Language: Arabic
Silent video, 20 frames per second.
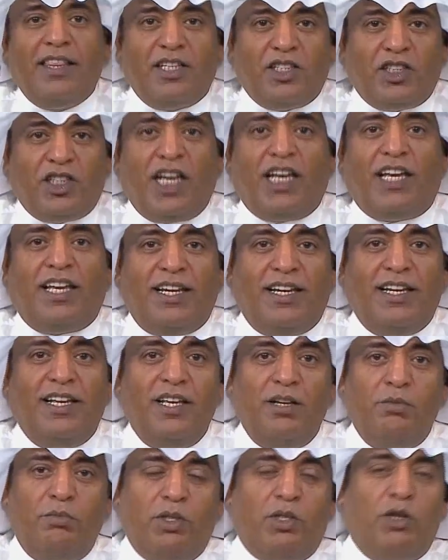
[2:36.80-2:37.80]
الشكل
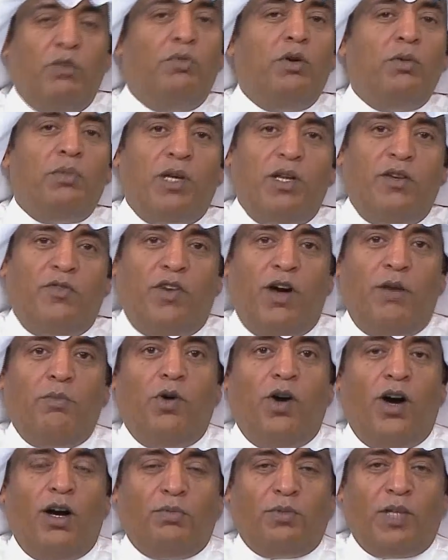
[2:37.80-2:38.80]
بس هم يمكن
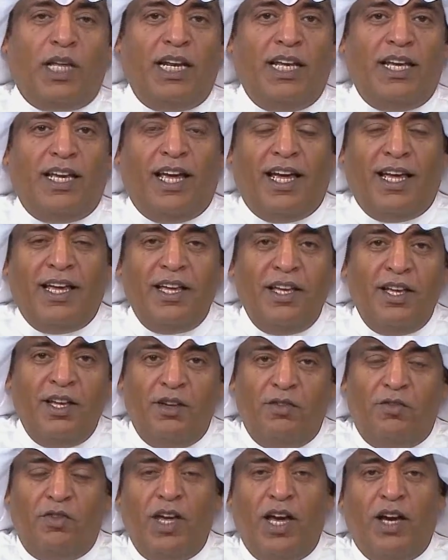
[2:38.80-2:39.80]
يفهموها بطريقه
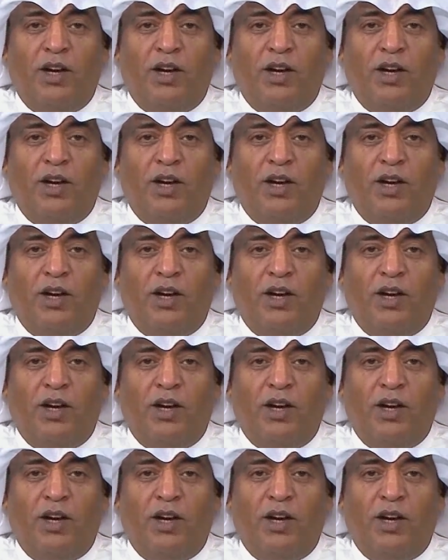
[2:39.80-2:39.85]
فيها